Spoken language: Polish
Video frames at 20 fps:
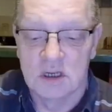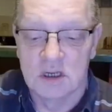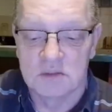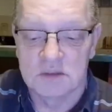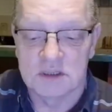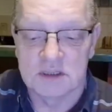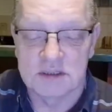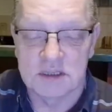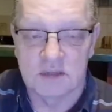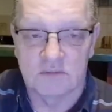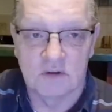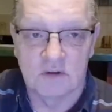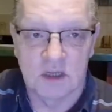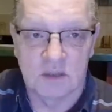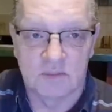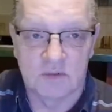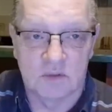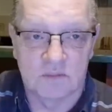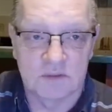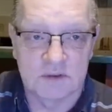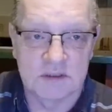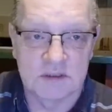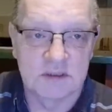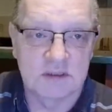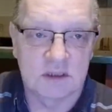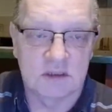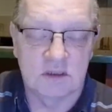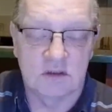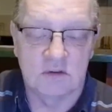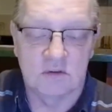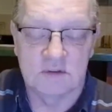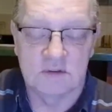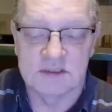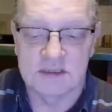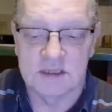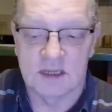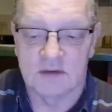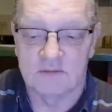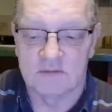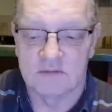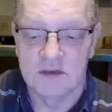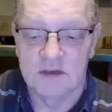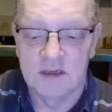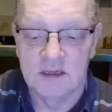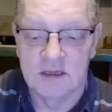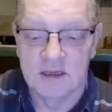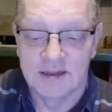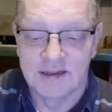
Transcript: przedstawiona propozycja tej ustawy.